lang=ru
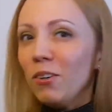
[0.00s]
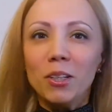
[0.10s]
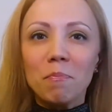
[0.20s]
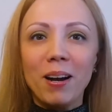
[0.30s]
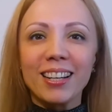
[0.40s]

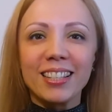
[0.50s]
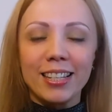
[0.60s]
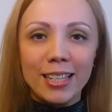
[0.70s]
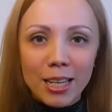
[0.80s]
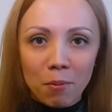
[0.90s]

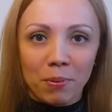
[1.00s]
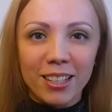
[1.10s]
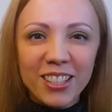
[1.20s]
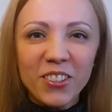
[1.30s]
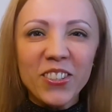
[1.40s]
Улыбайтесь и
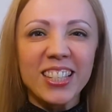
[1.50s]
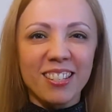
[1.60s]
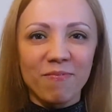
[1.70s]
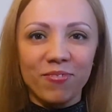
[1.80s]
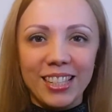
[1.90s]

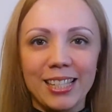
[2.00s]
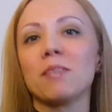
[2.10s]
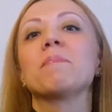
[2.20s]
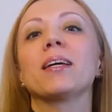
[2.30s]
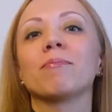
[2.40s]
аплодируйте
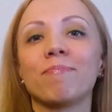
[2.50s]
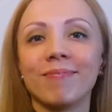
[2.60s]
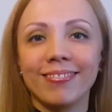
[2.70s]
себе.